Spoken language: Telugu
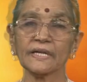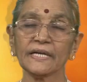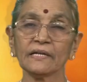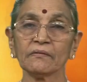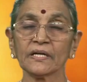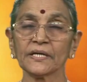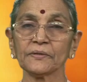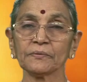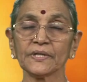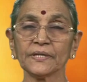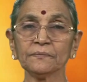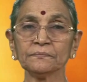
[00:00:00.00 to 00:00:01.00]
ఏడవ నాటి
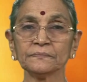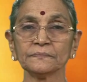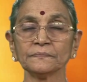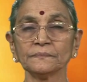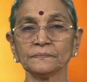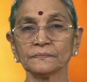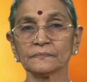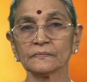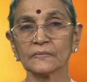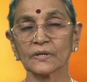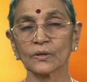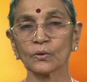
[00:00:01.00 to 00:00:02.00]
ఉదయం
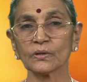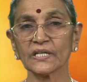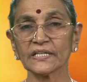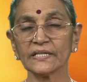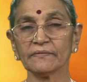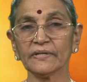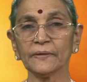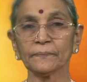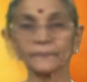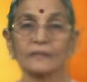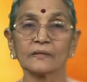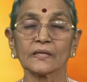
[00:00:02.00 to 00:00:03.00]
గోదాదేవి
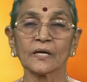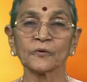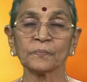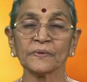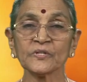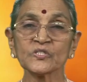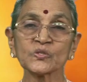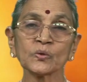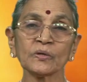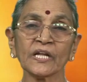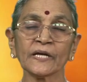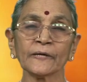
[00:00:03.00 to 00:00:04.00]
తాను
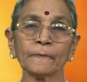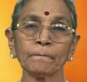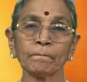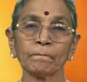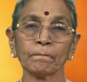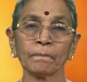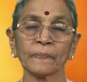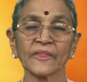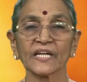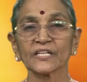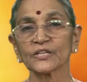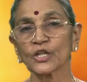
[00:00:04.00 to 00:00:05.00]
పిలుస్తున్న
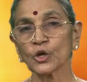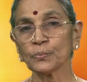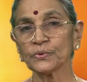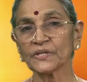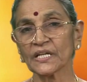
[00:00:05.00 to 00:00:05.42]
తలుపు